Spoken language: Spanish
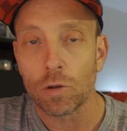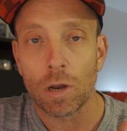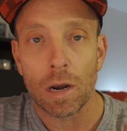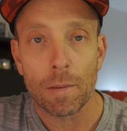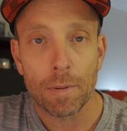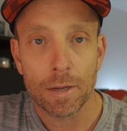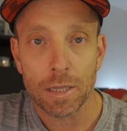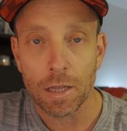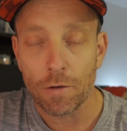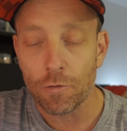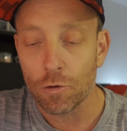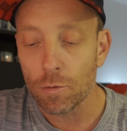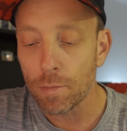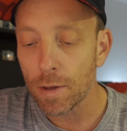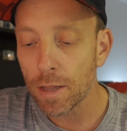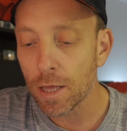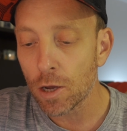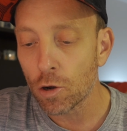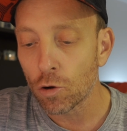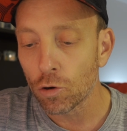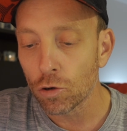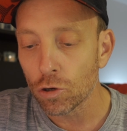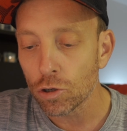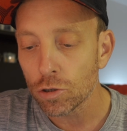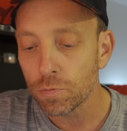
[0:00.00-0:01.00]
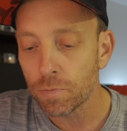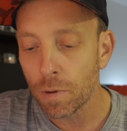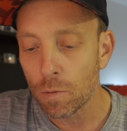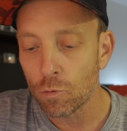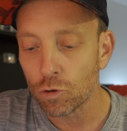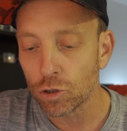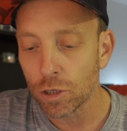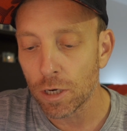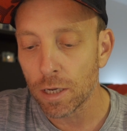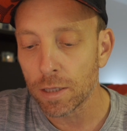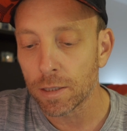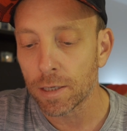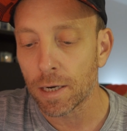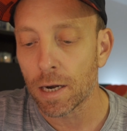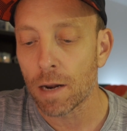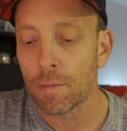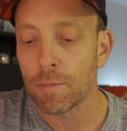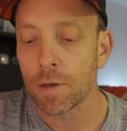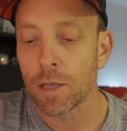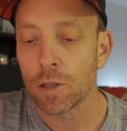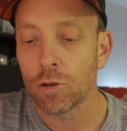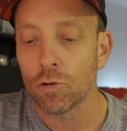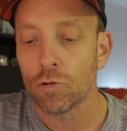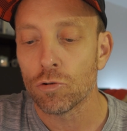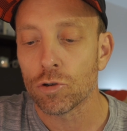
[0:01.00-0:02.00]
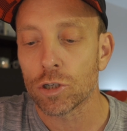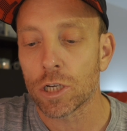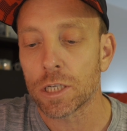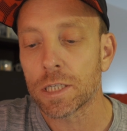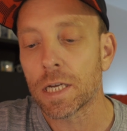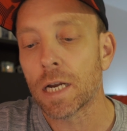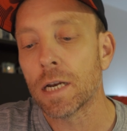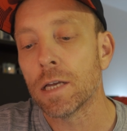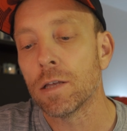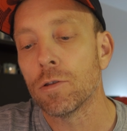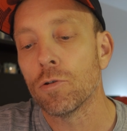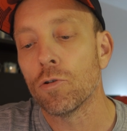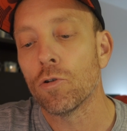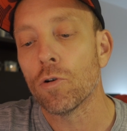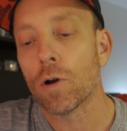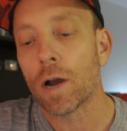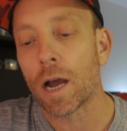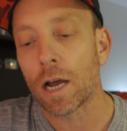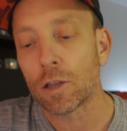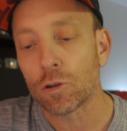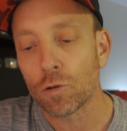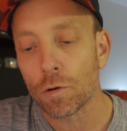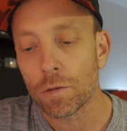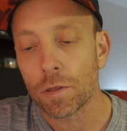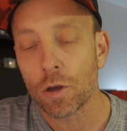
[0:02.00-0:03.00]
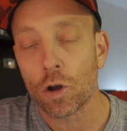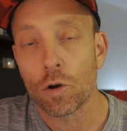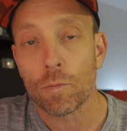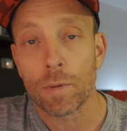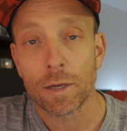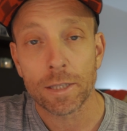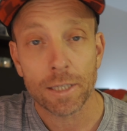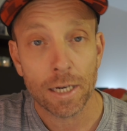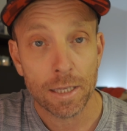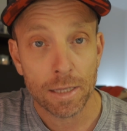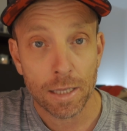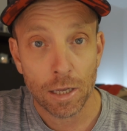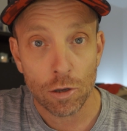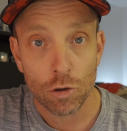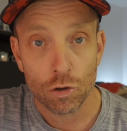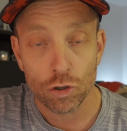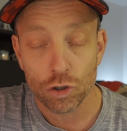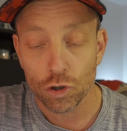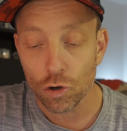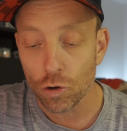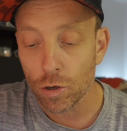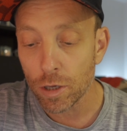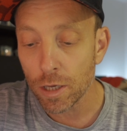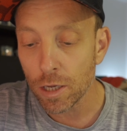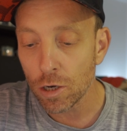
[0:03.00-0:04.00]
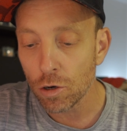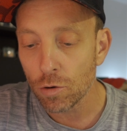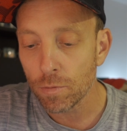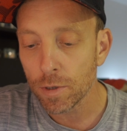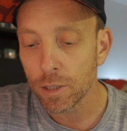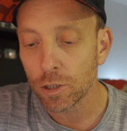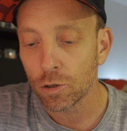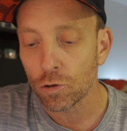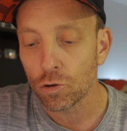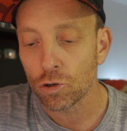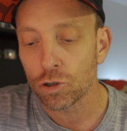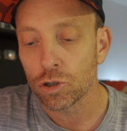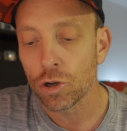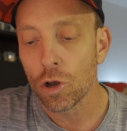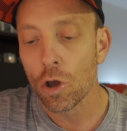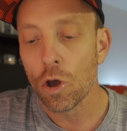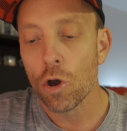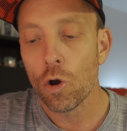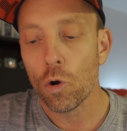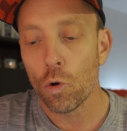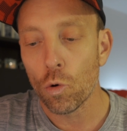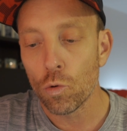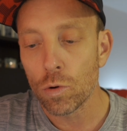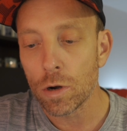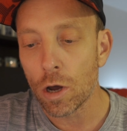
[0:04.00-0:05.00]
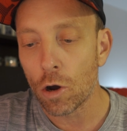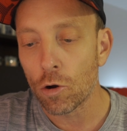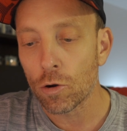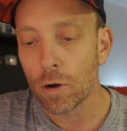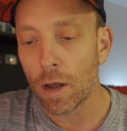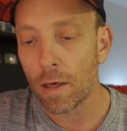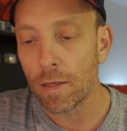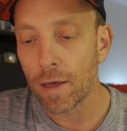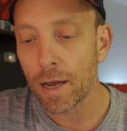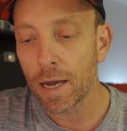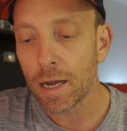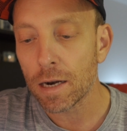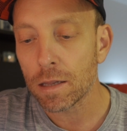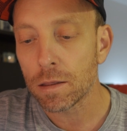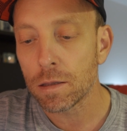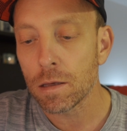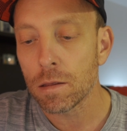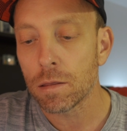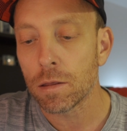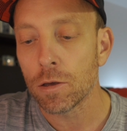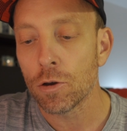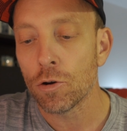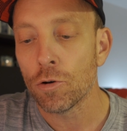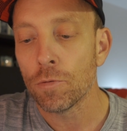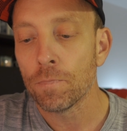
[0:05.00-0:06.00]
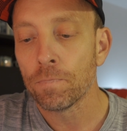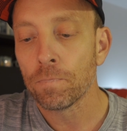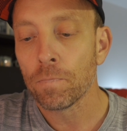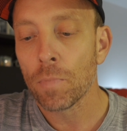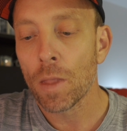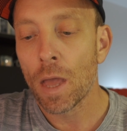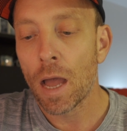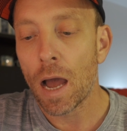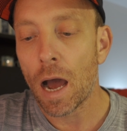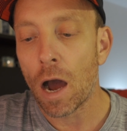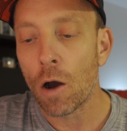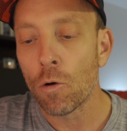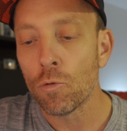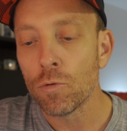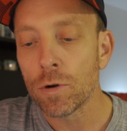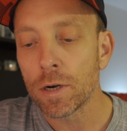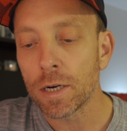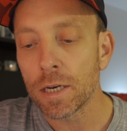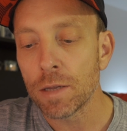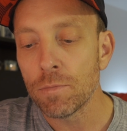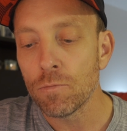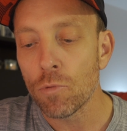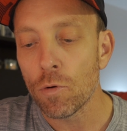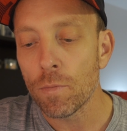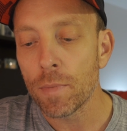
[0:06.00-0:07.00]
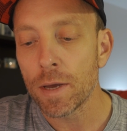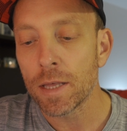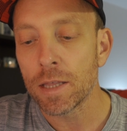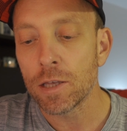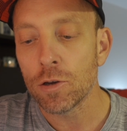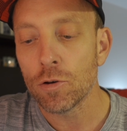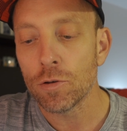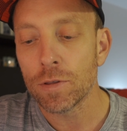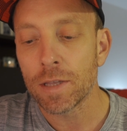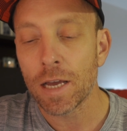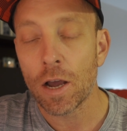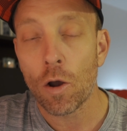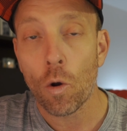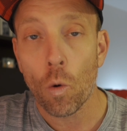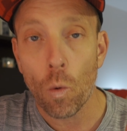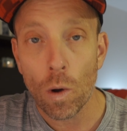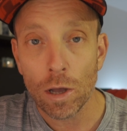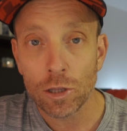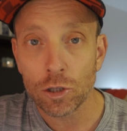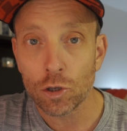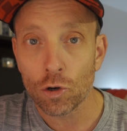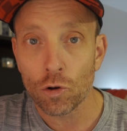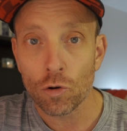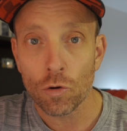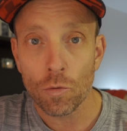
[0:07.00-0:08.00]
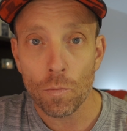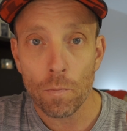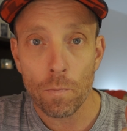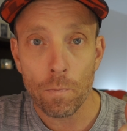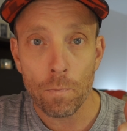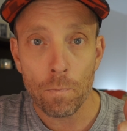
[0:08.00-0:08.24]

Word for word: a la plataforma de coros, vemos el entrenamiento, nos ha salido 14,38 kilómetros, una hora de ejercicio a un ritmo medio de 4